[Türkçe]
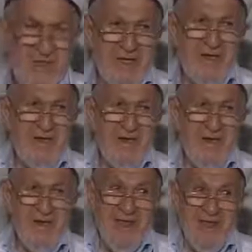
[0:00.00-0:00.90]
İki
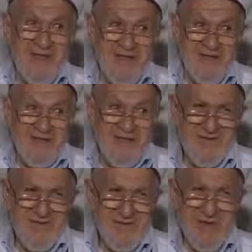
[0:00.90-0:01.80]
defa değil.
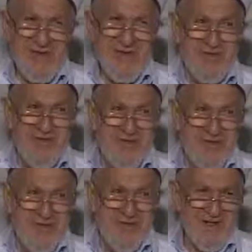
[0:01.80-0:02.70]
Dört defa
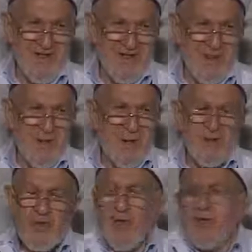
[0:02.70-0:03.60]
değil.
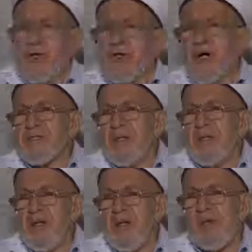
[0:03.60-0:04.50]
Canım yıkarsam
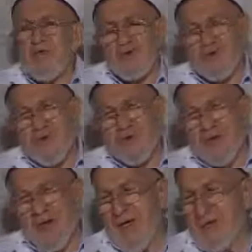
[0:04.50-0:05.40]
haram mı? Yok canım
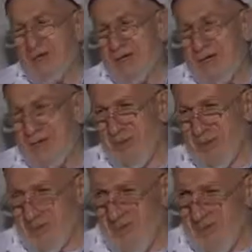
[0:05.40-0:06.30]
biz haram olur
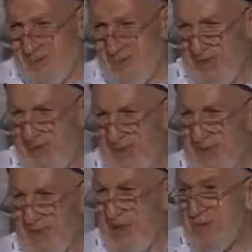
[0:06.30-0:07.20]
demiyoruz yahu.
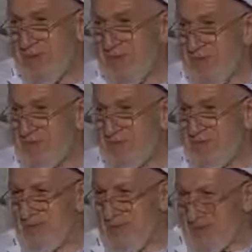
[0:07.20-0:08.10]
Güzel
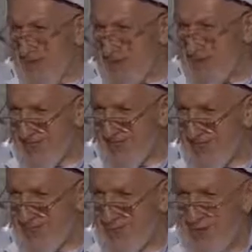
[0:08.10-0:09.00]
peygamberimizin
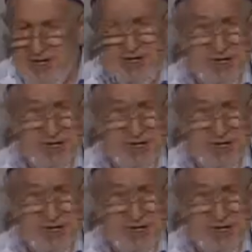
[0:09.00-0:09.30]
tavsiyeleri bunlar.